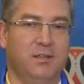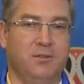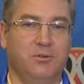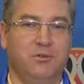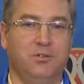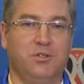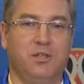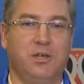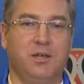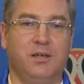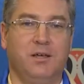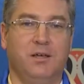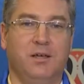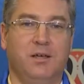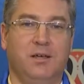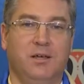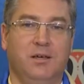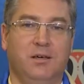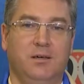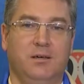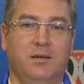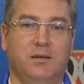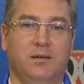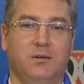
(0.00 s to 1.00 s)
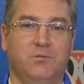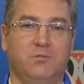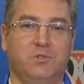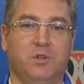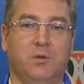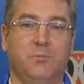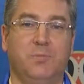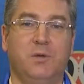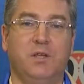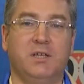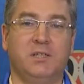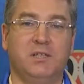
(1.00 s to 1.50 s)
нужно Э,
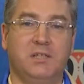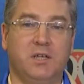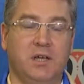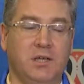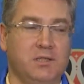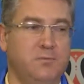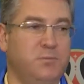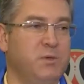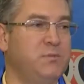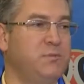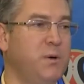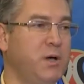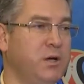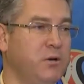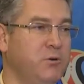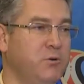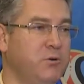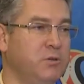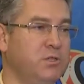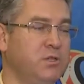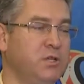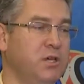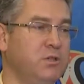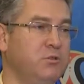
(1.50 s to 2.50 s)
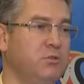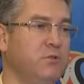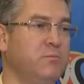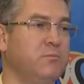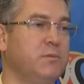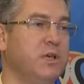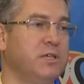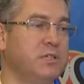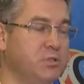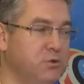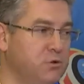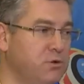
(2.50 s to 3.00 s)
уже перестать беспокоиться о
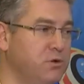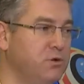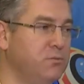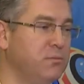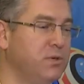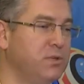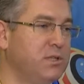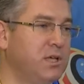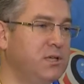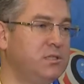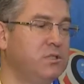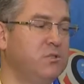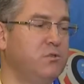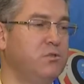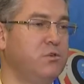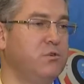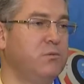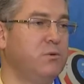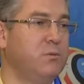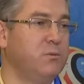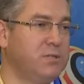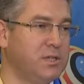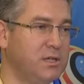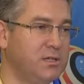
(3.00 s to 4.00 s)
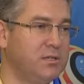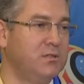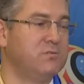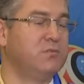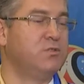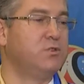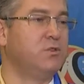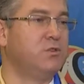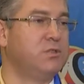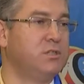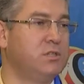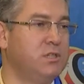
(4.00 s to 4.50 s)
том, достроим, не достроим, обязательно
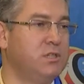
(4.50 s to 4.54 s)
все